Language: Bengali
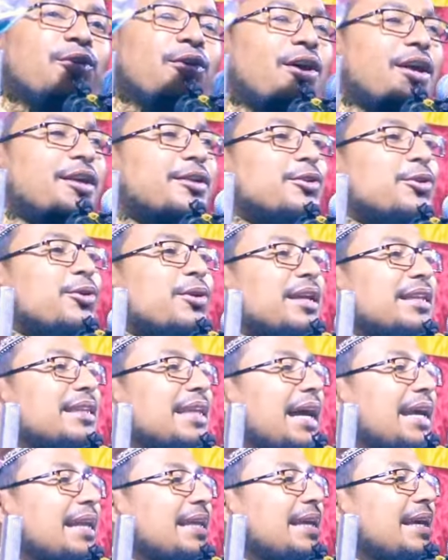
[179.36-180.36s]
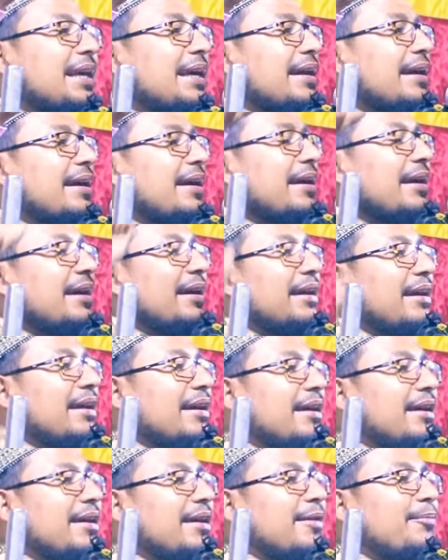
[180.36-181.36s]
রড ধরে দাঁড়িয়ে
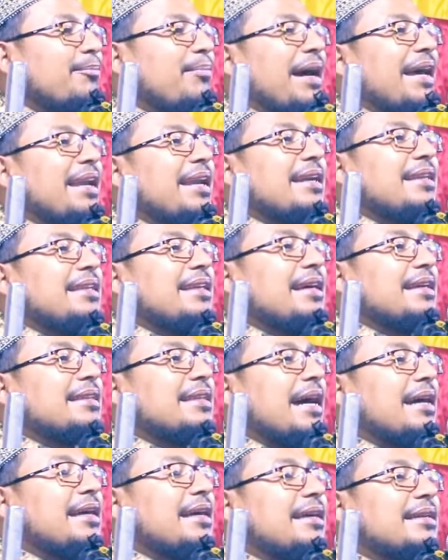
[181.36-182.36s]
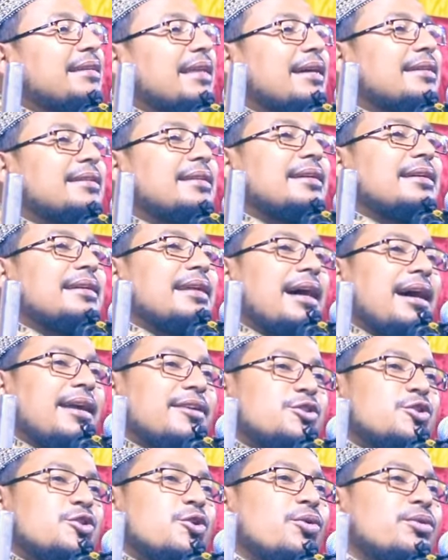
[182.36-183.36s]
বাইরের দিকে তাকিয়ে থাকতেন আর
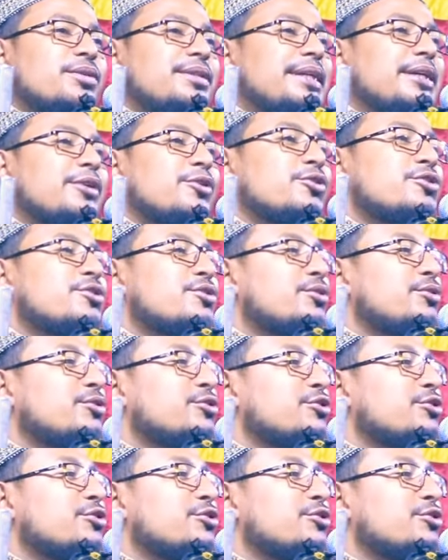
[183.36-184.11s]
চোখ দিয়ে অশ্রু